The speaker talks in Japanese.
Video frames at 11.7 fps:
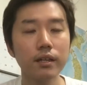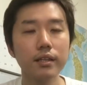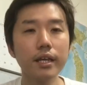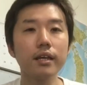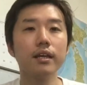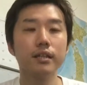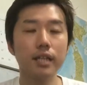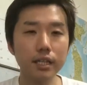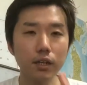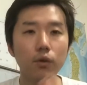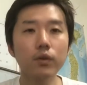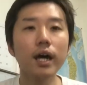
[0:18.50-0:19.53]
で、なん
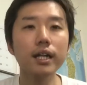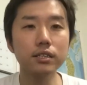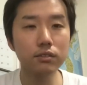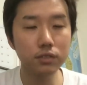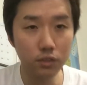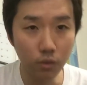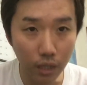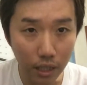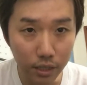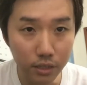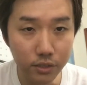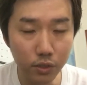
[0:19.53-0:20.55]
でこの話をするの
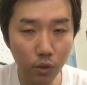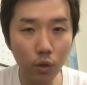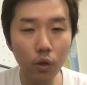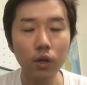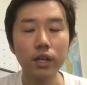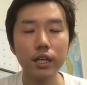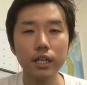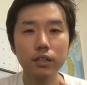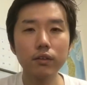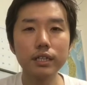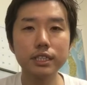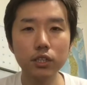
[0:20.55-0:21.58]
かっていうと、一
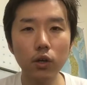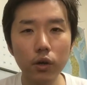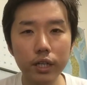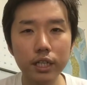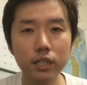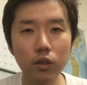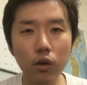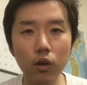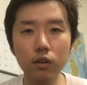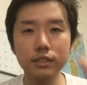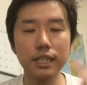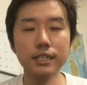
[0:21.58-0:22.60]
人治療院
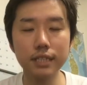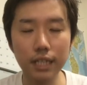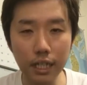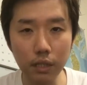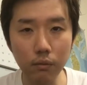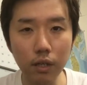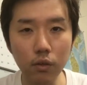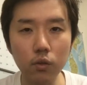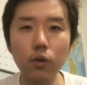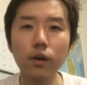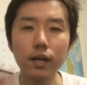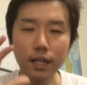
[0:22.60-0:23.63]
の先生方は、こ
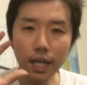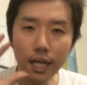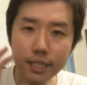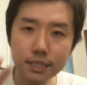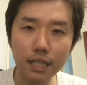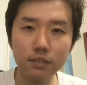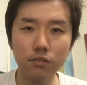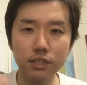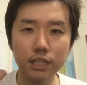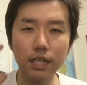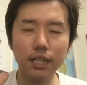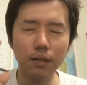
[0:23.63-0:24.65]
の解釈の
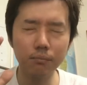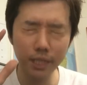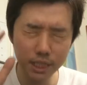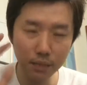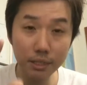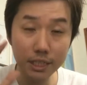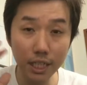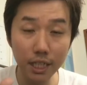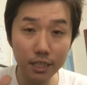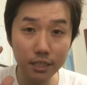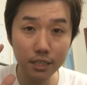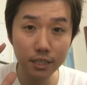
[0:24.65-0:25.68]
力がめちゃめ
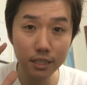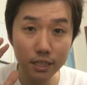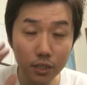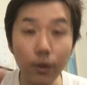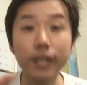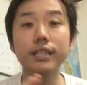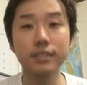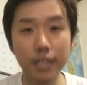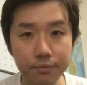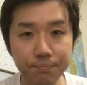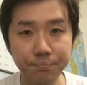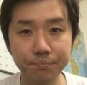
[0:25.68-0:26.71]
ちゃ弱いんですね。